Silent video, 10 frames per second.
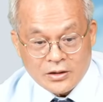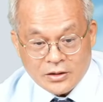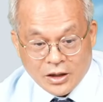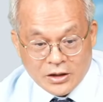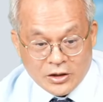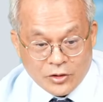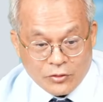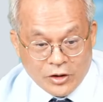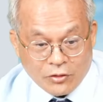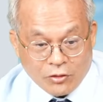那你认
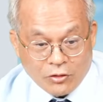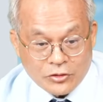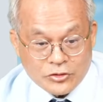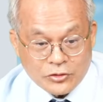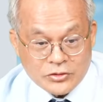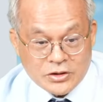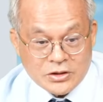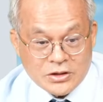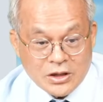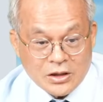为宏硕、
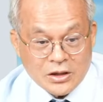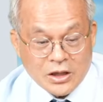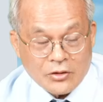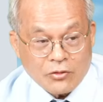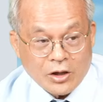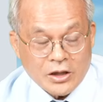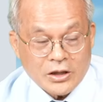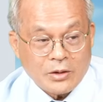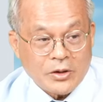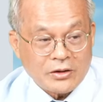智胜、立台、广运
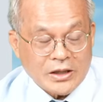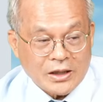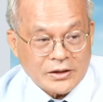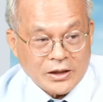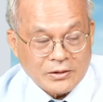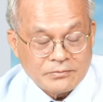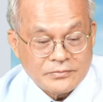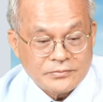要不要大跌？